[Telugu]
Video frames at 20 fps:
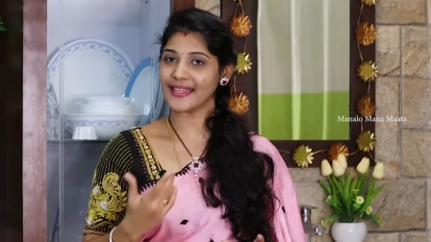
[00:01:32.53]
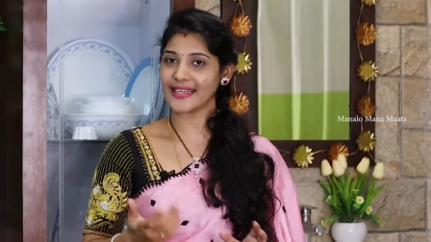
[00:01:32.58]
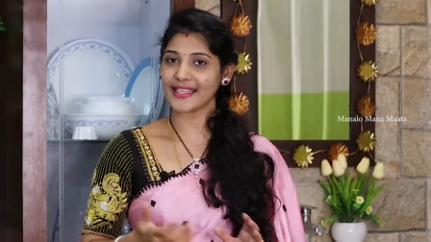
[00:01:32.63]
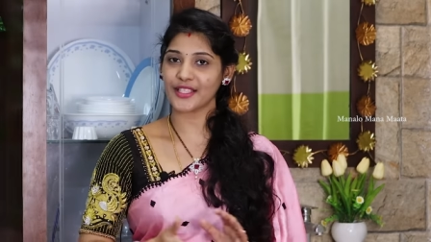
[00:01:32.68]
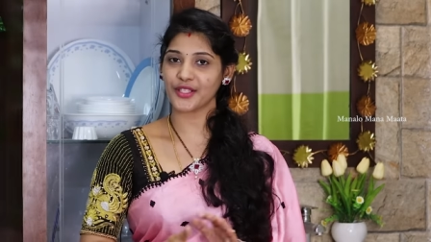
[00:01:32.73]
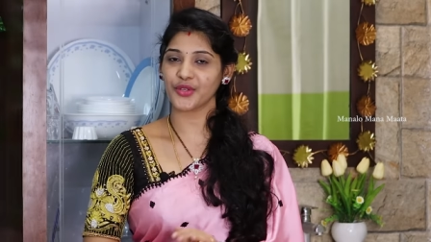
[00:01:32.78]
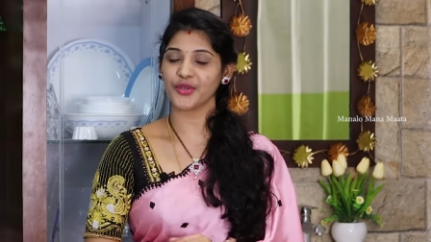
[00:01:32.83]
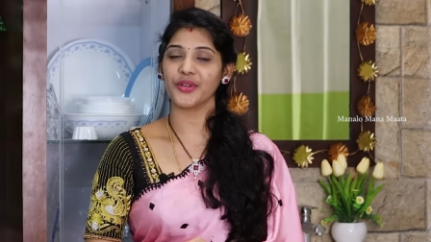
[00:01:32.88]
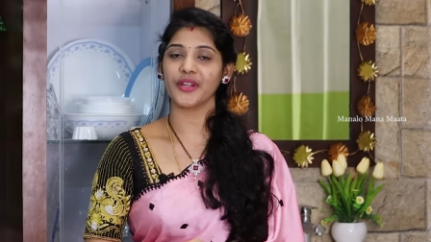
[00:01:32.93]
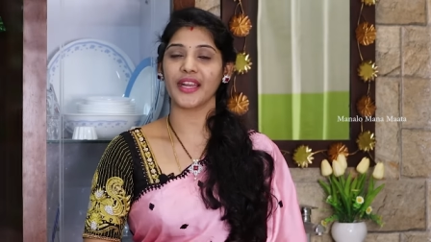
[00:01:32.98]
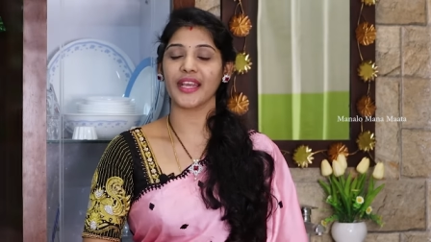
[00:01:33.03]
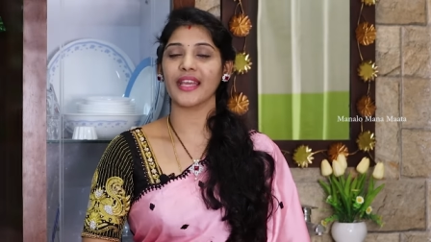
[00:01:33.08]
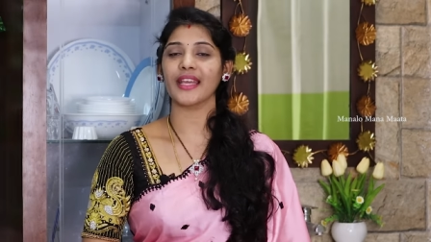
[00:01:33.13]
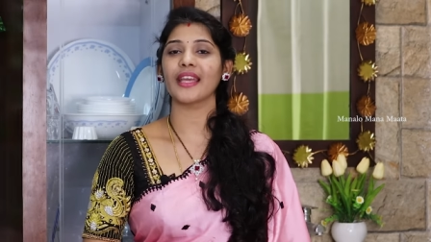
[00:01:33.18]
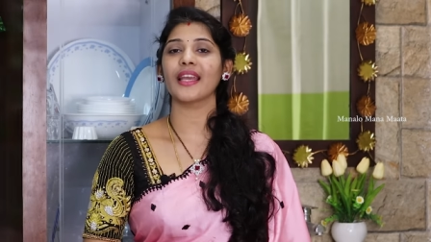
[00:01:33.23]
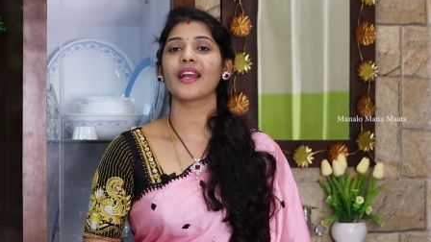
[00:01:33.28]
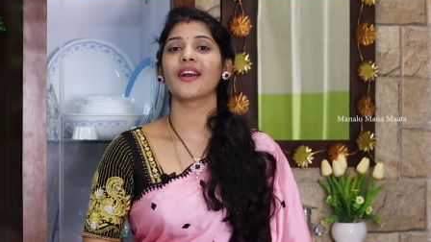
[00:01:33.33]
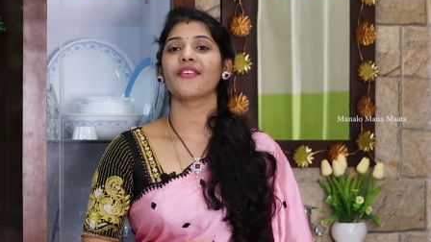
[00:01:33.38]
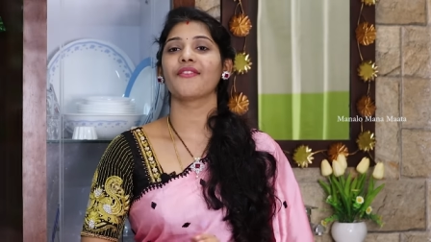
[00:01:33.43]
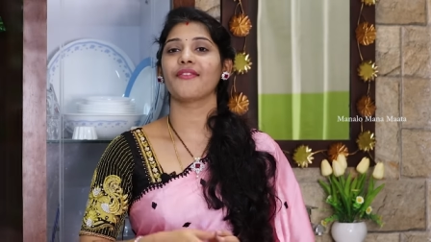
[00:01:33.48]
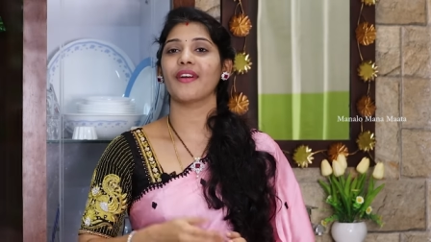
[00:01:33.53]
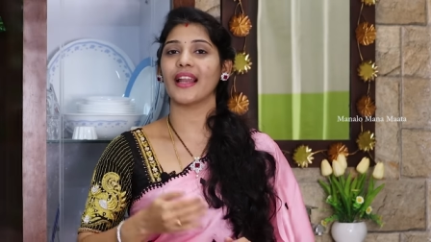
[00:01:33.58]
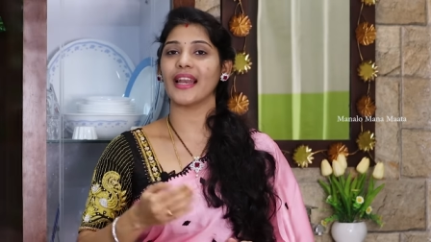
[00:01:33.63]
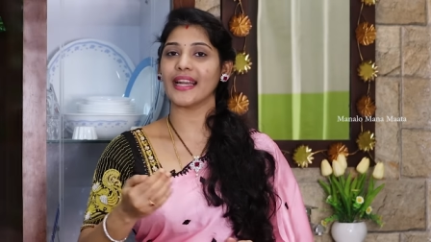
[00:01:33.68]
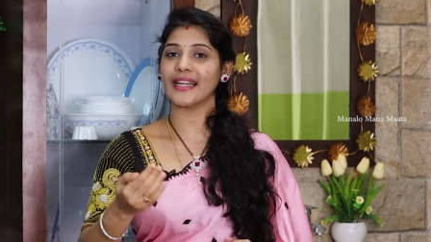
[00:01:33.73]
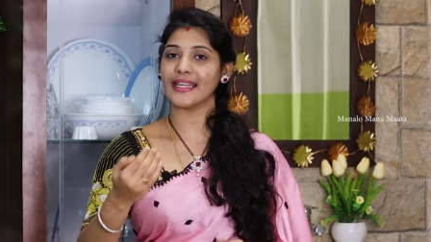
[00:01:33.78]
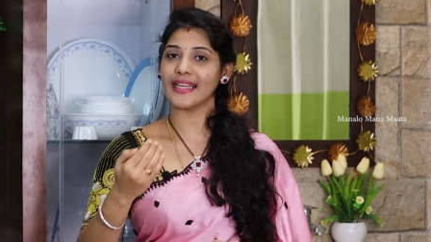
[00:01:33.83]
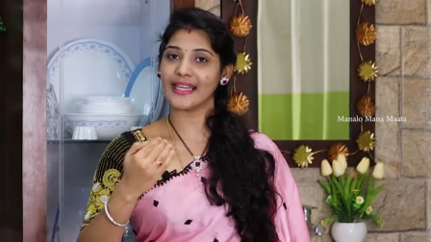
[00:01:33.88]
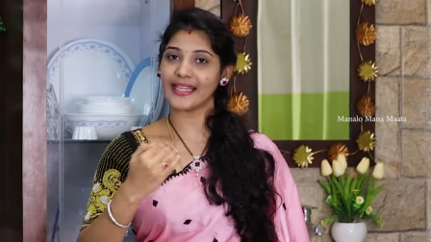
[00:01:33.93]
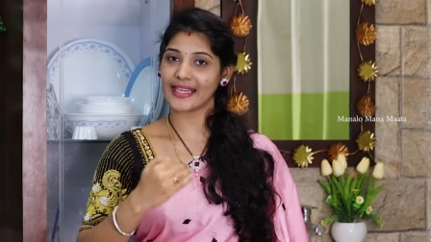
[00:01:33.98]
ఇంట్రెస్ట్ ఉంటే వాళ్ళ
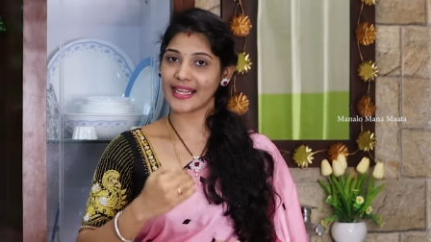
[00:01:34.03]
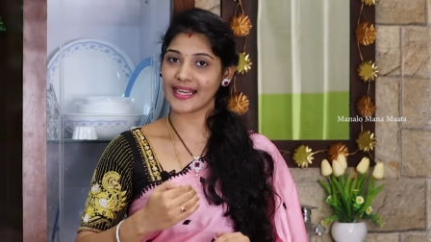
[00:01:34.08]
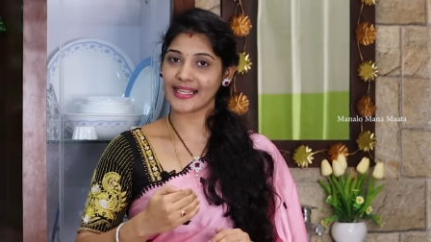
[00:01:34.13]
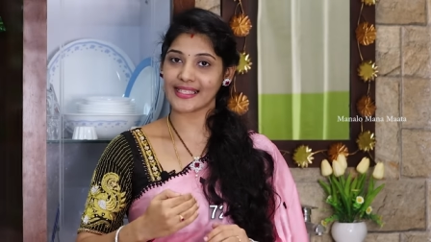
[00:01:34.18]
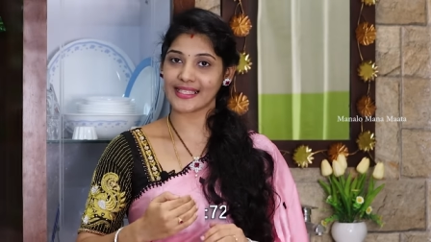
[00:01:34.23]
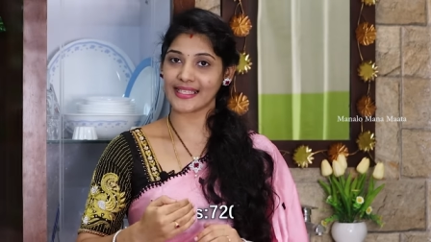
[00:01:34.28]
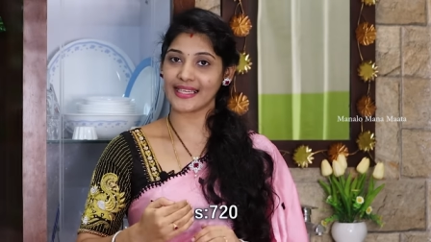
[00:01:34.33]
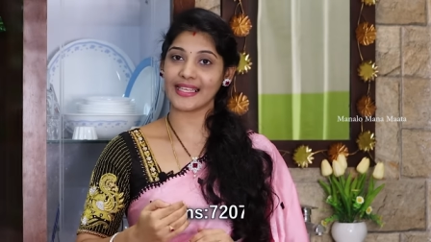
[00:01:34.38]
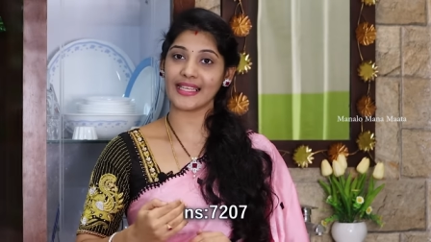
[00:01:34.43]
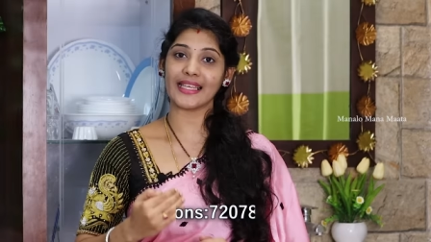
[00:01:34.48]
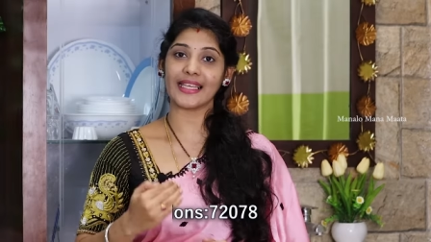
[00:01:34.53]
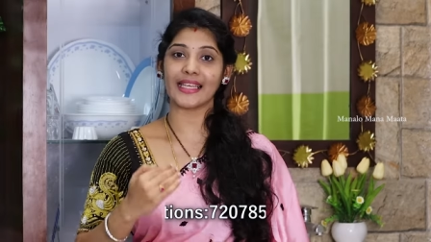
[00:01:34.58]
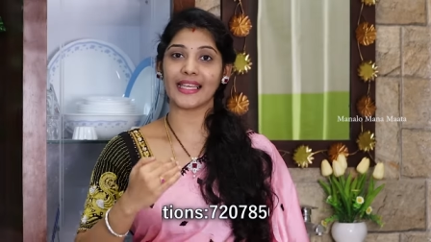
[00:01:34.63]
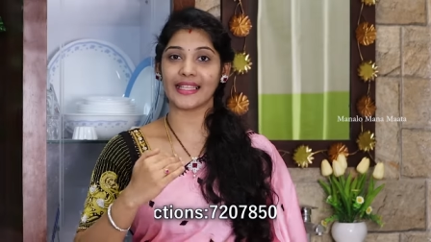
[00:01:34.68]
డీటెయిల్స్ని